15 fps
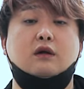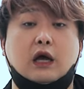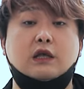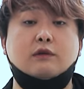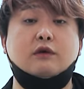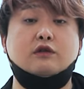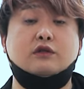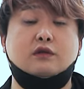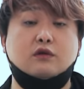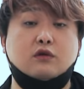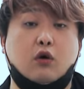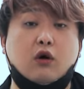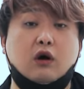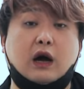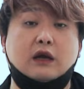아니면
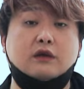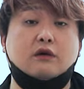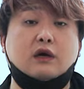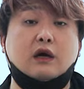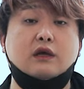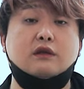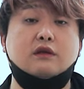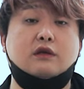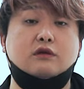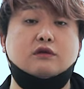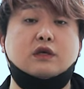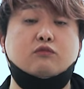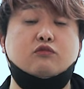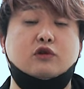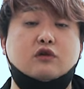더 강력한
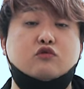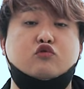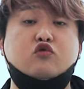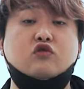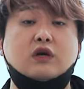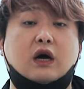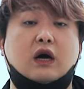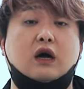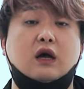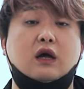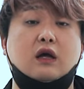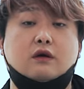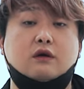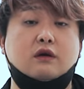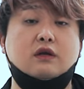대전차 무기를 주든가.
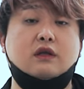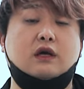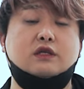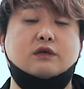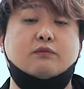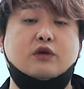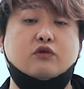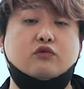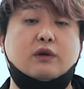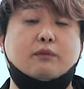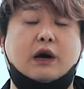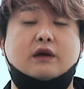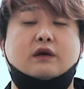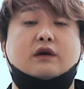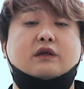그러나 당시 미군의
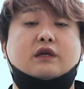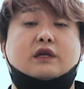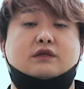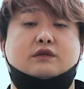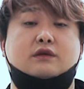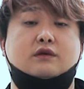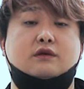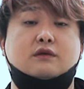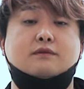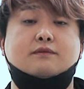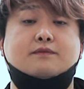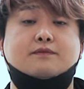반응은 이랬어요.